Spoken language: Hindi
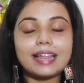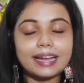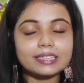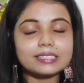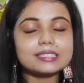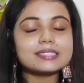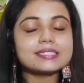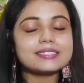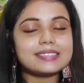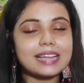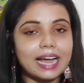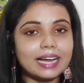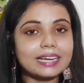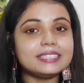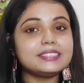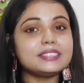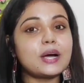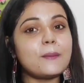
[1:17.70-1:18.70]
लेट्स
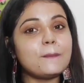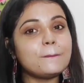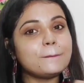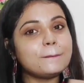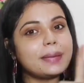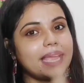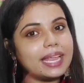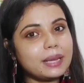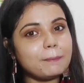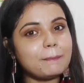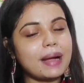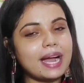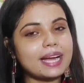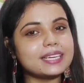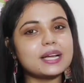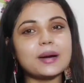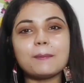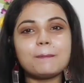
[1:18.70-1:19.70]
स्टार्ट द मेन
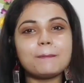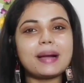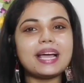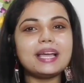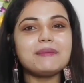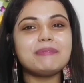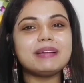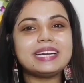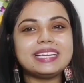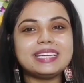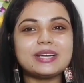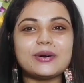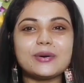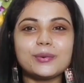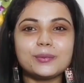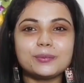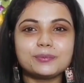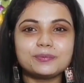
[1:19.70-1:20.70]
पार्ट ऑफ माय
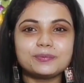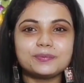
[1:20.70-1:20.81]
वीडियो